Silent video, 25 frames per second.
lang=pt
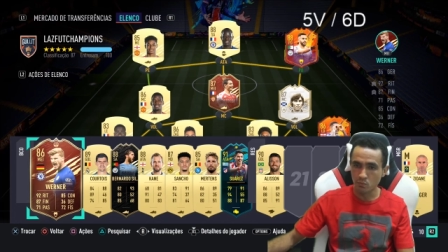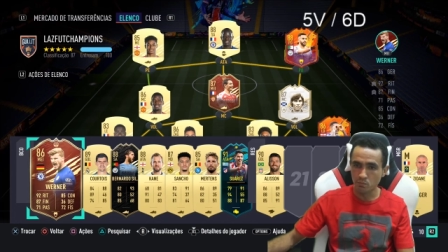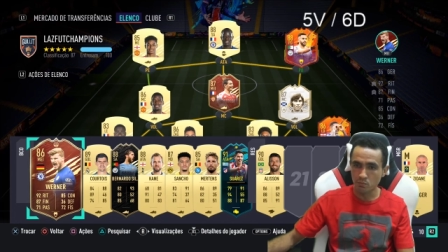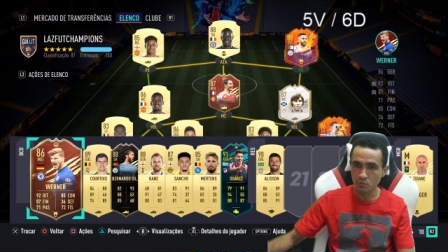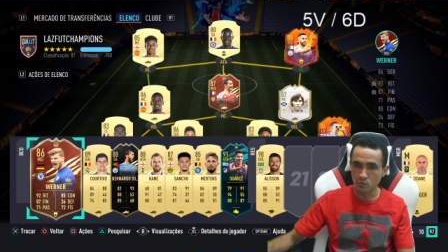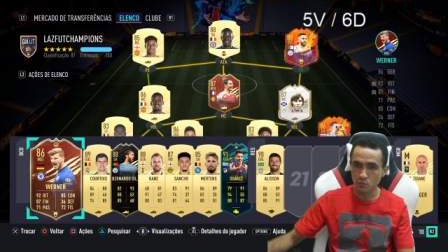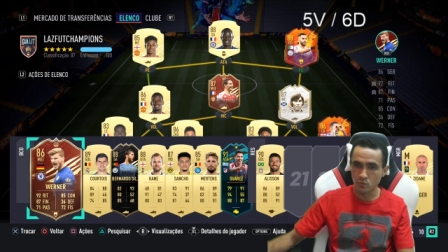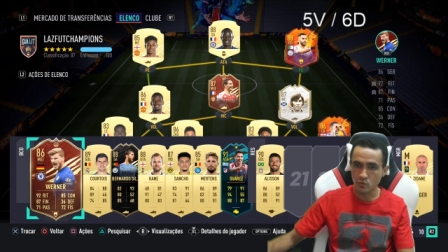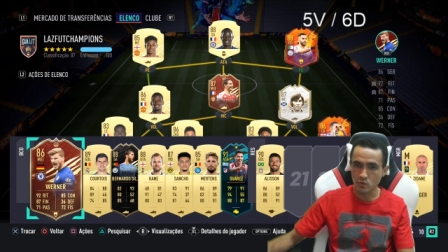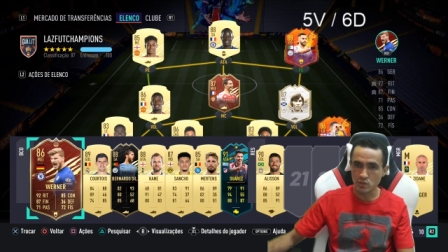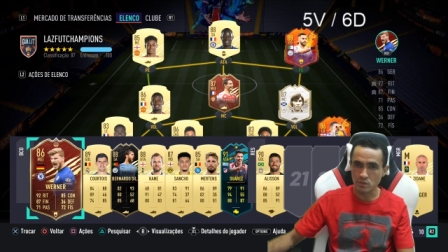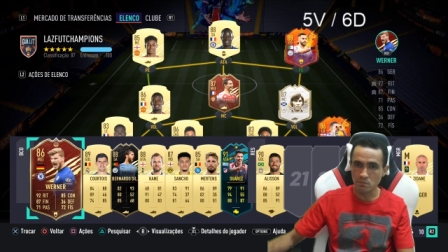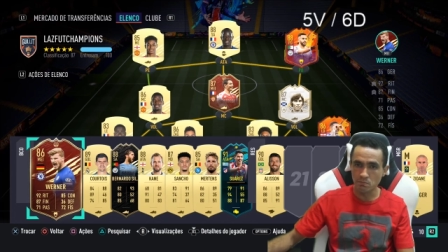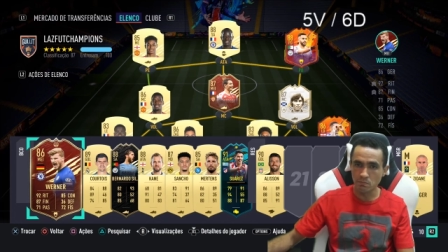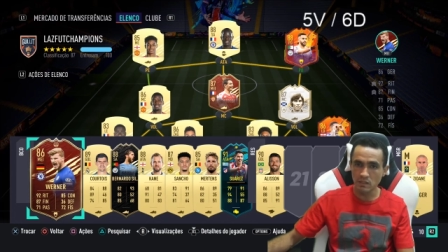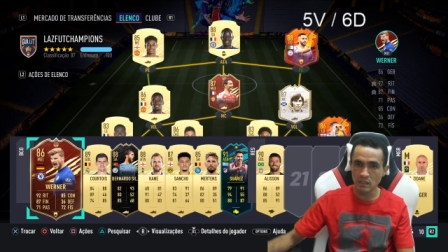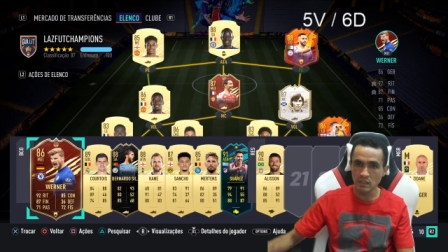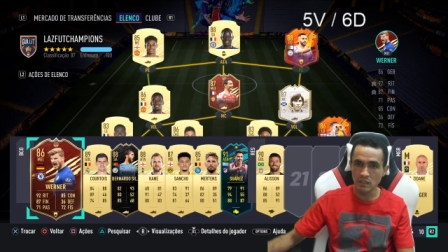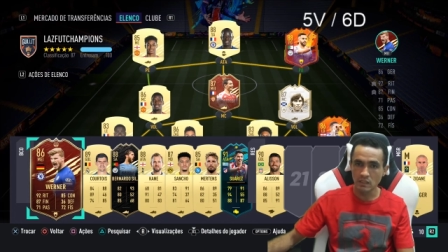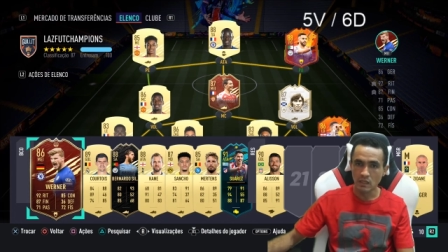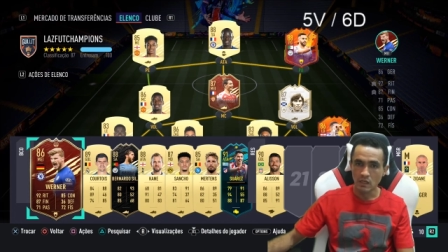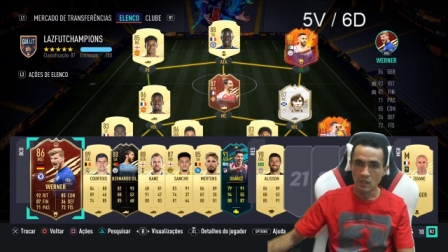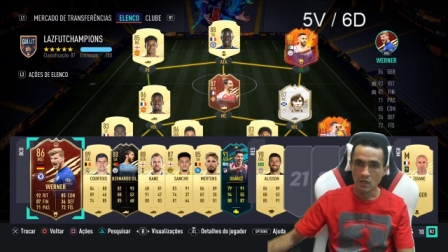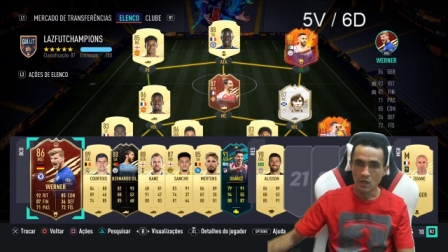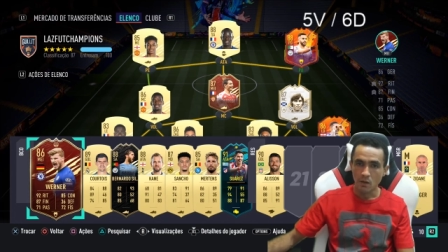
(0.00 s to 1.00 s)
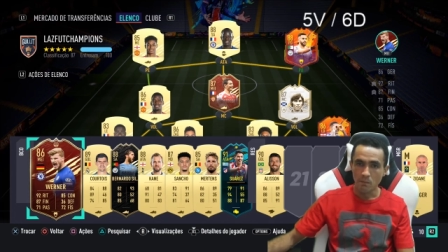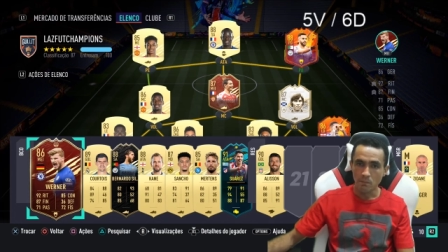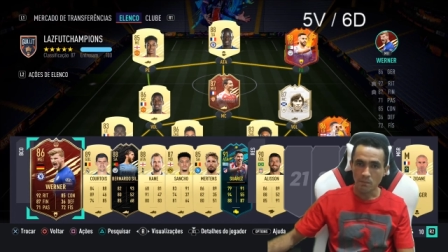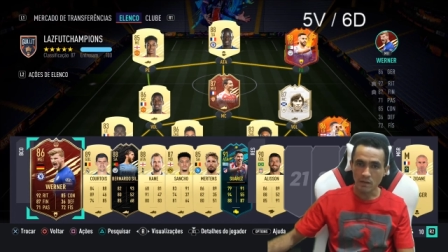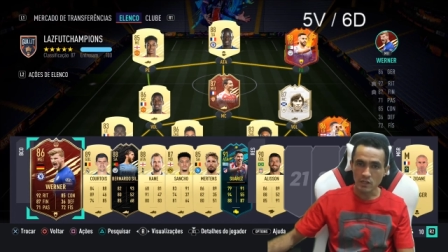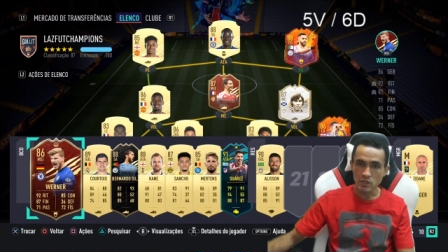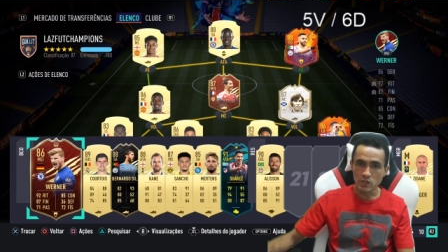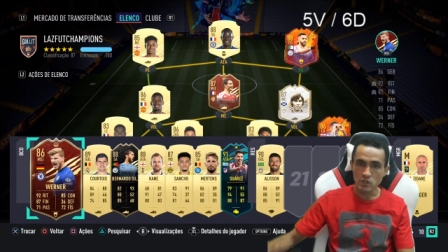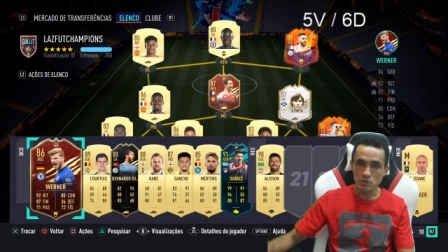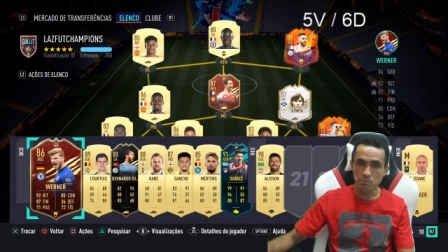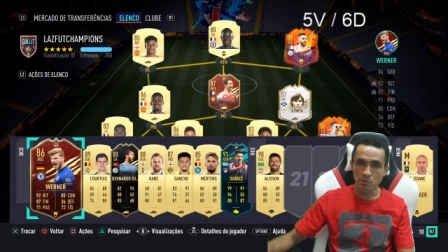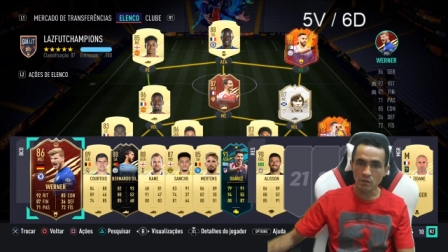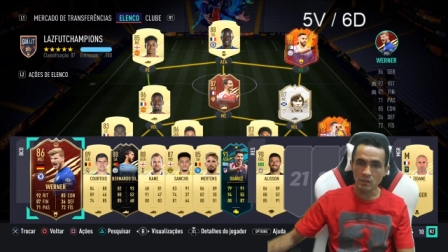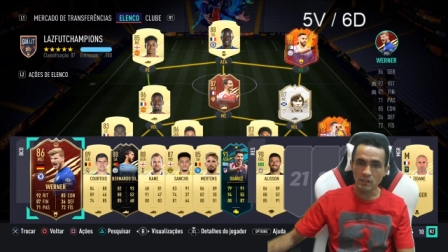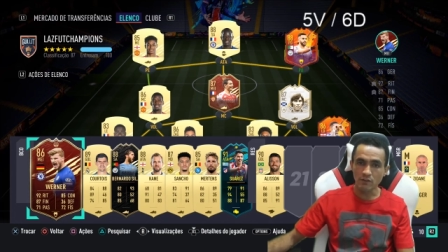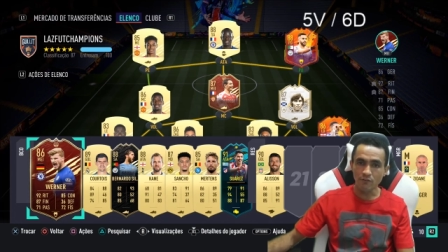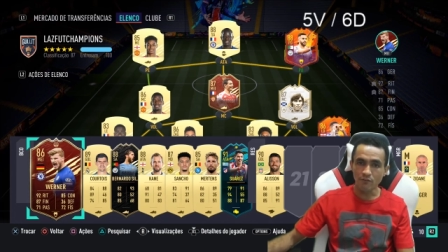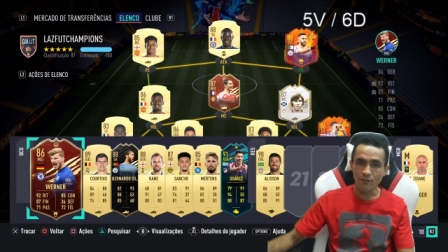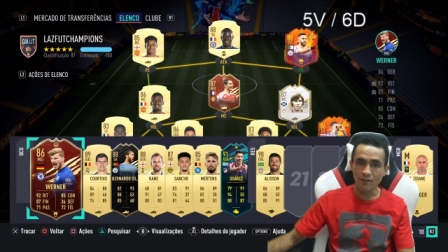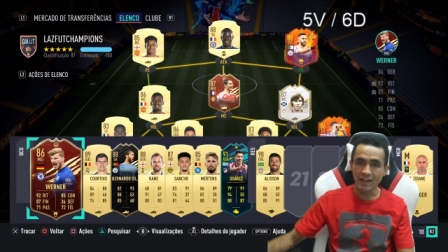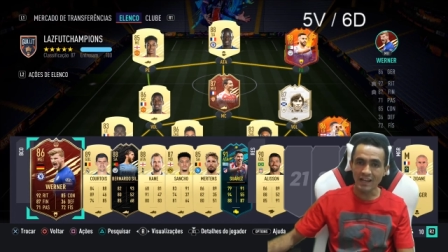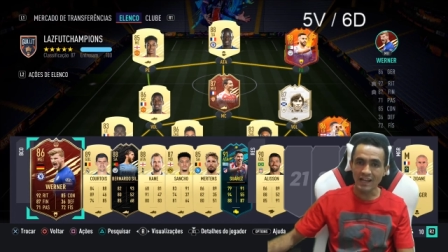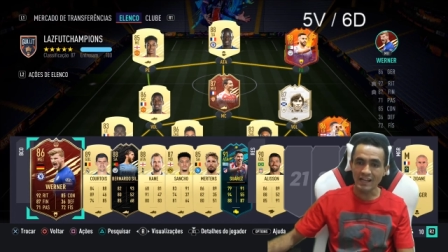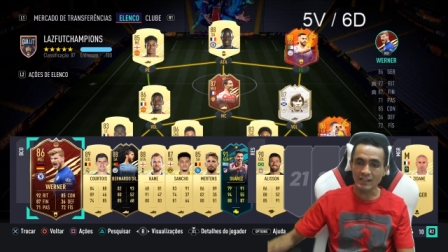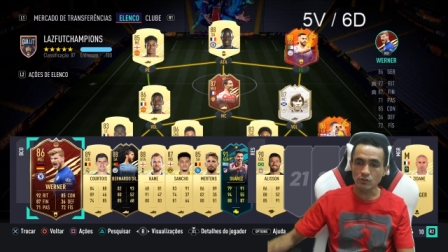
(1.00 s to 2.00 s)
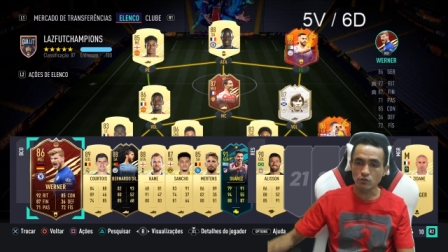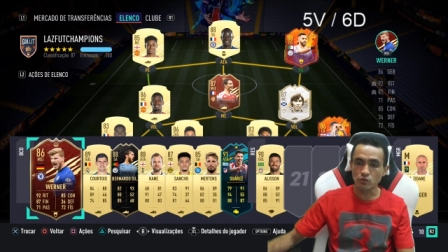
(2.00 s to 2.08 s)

pro Futbin para a gente poder falar